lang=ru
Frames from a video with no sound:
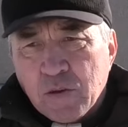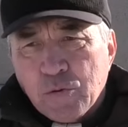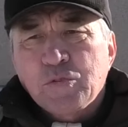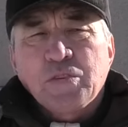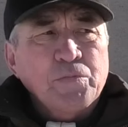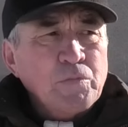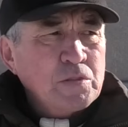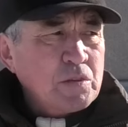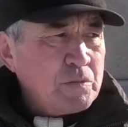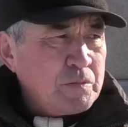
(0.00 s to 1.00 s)
и уйти в,
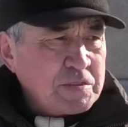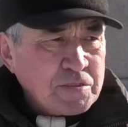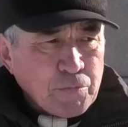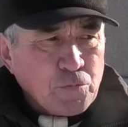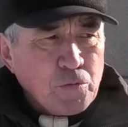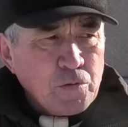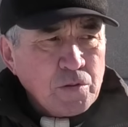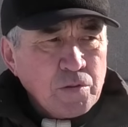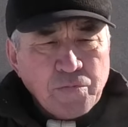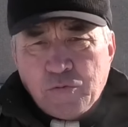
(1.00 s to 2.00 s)
это, в отставку.
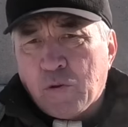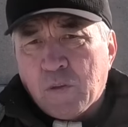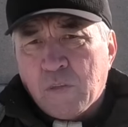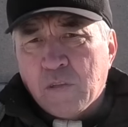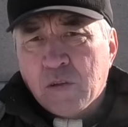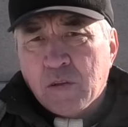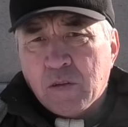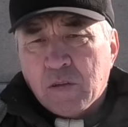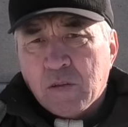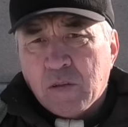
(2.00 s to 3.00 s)
Все.
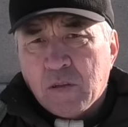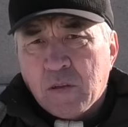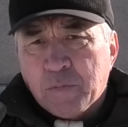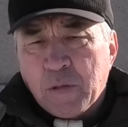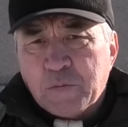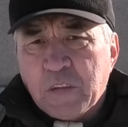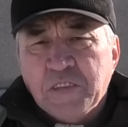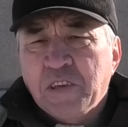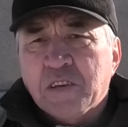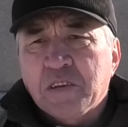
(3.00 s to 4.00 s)
Потому что
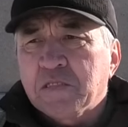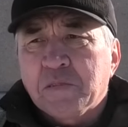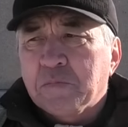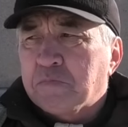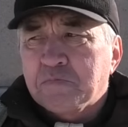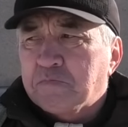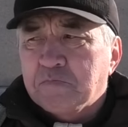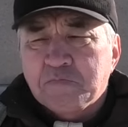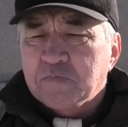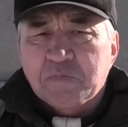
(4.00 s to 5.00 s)
они это...
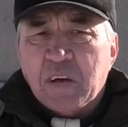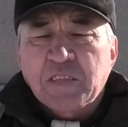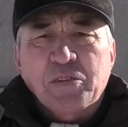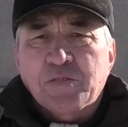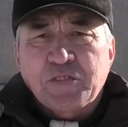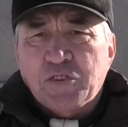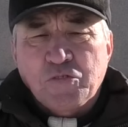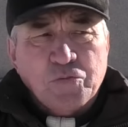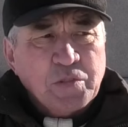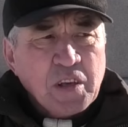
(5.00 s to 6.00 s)
О народе вообще
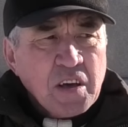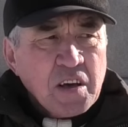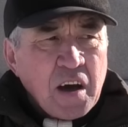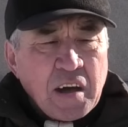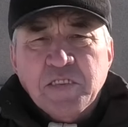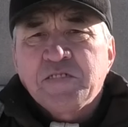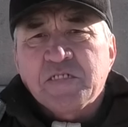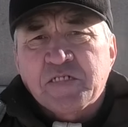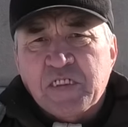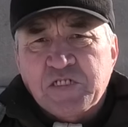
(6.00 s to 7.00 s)
не думает, Они все
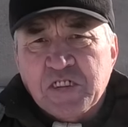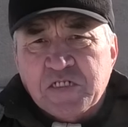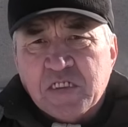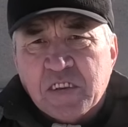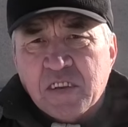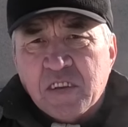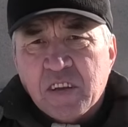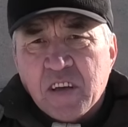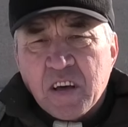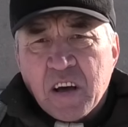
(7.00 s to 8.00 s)
назначенцы,
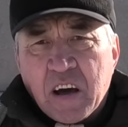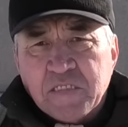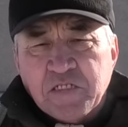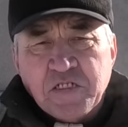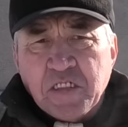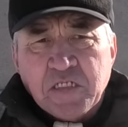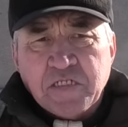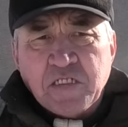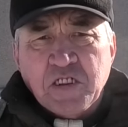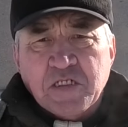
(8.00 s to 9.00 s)
а
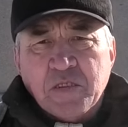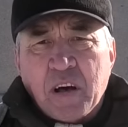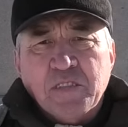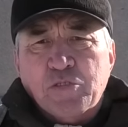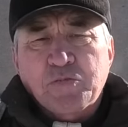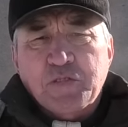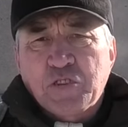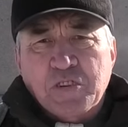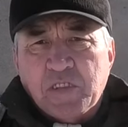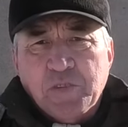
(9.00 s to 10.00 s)
назначать, о а народе вообще
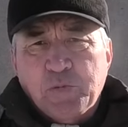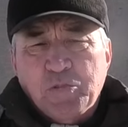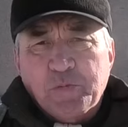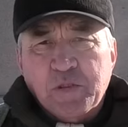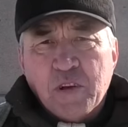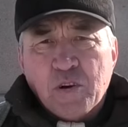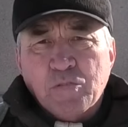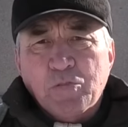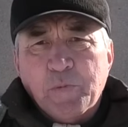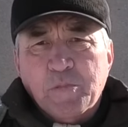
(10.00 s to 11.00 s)
никогда не будет думать.
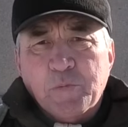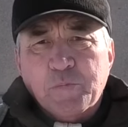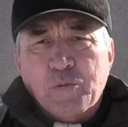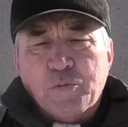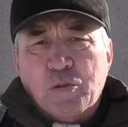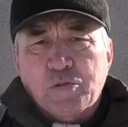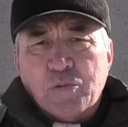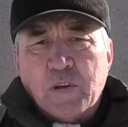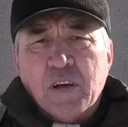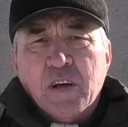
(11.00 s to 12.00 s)
Он думает будет
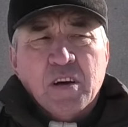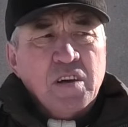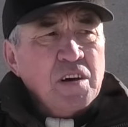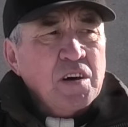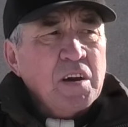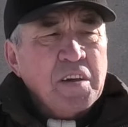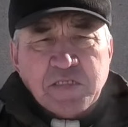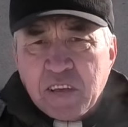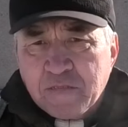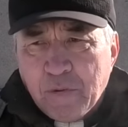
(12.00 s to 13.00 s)
только э, о
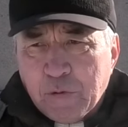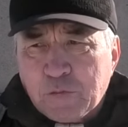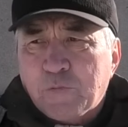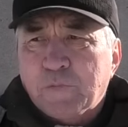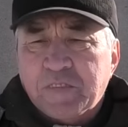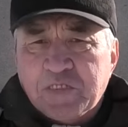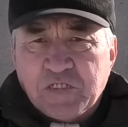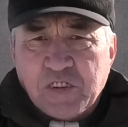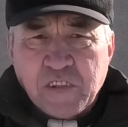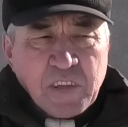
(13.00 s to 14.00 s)
хозяине своем, которого он
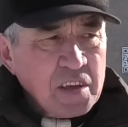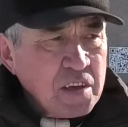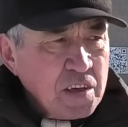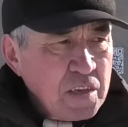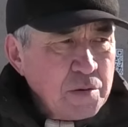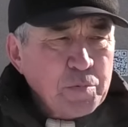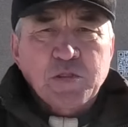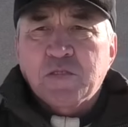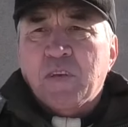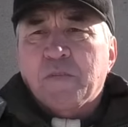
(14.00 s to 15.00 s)
назначил. И
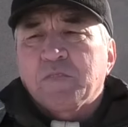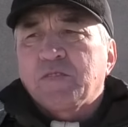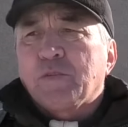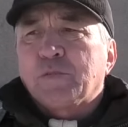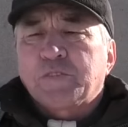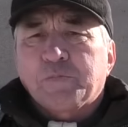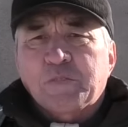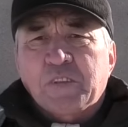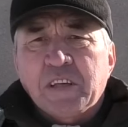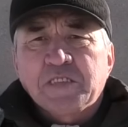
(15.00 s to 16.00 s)
будет все, все его
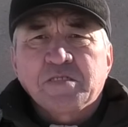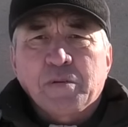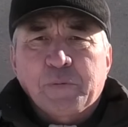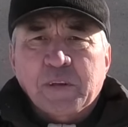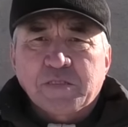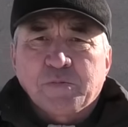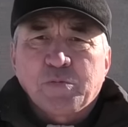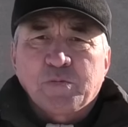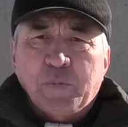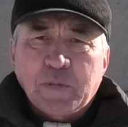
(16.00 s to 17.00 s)
пожелания, все приказы
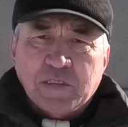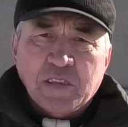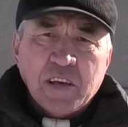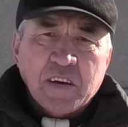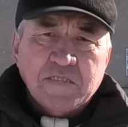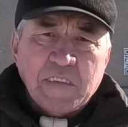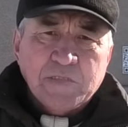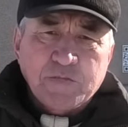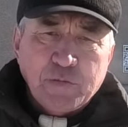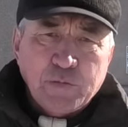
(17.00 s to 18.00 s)
будет выполнять хозяин
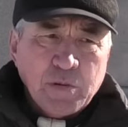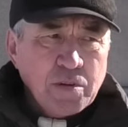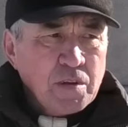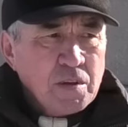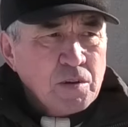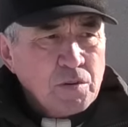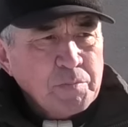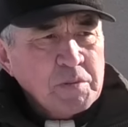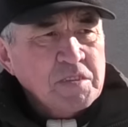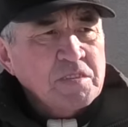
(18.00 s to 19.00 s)
своего. Он
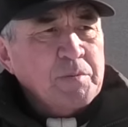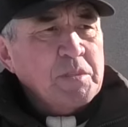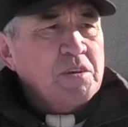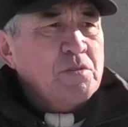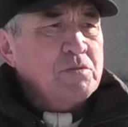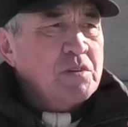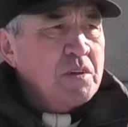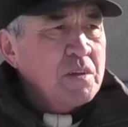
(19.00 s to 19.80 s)
полицейский подъехал уже.